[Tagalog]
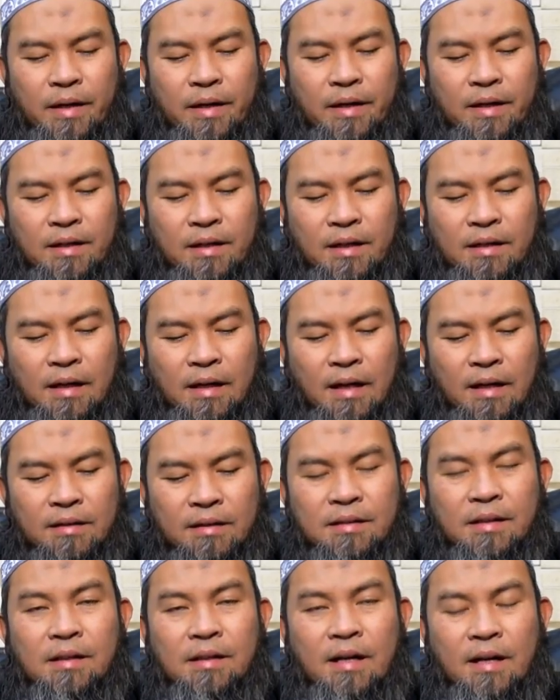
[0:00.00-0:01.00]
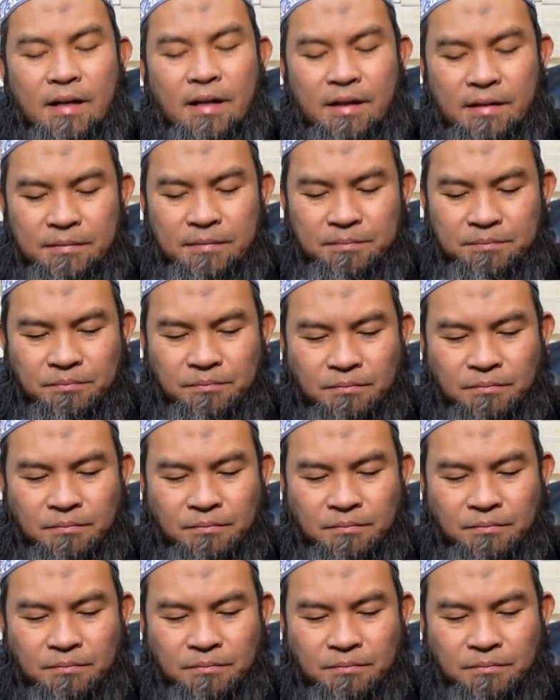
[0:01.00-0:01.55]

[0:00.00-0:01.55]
ay kanilang tirahan.